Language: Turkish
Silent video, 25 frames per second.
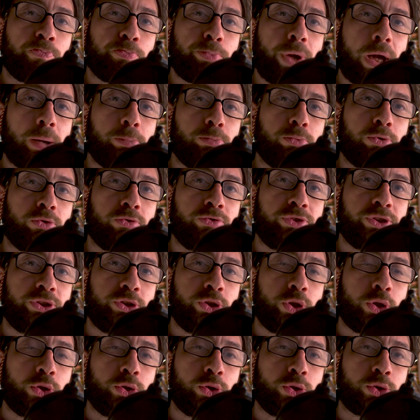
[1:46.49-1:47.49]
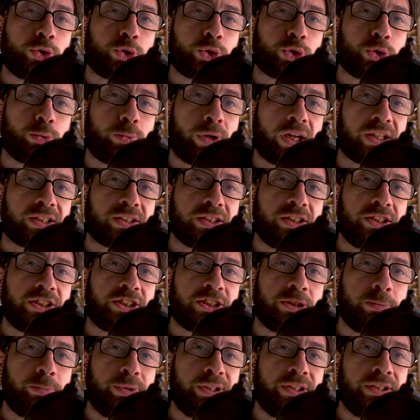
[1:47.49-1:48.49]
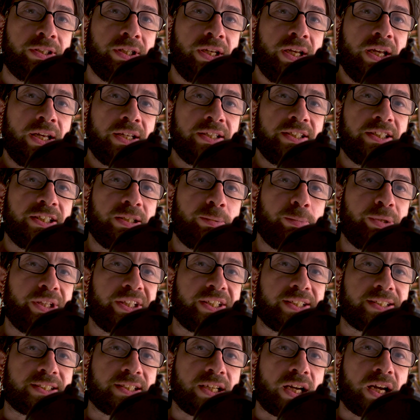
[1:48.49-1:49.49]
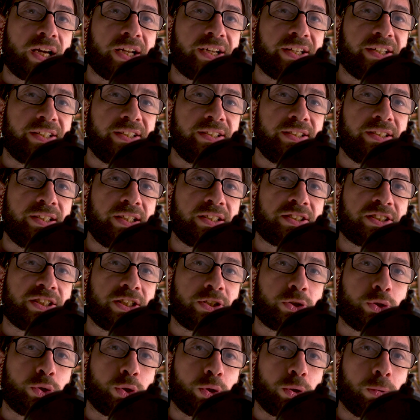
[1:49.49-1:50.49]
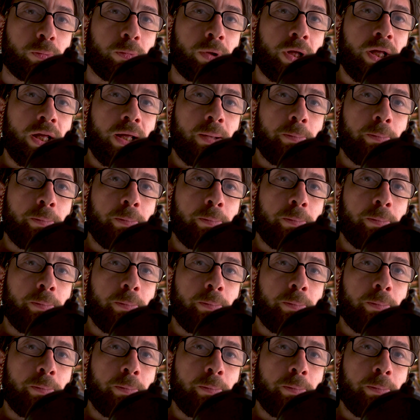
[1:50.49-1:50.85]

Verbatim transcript: Ben bu videoyu Şubat 2022 tarihinde çekiyorum.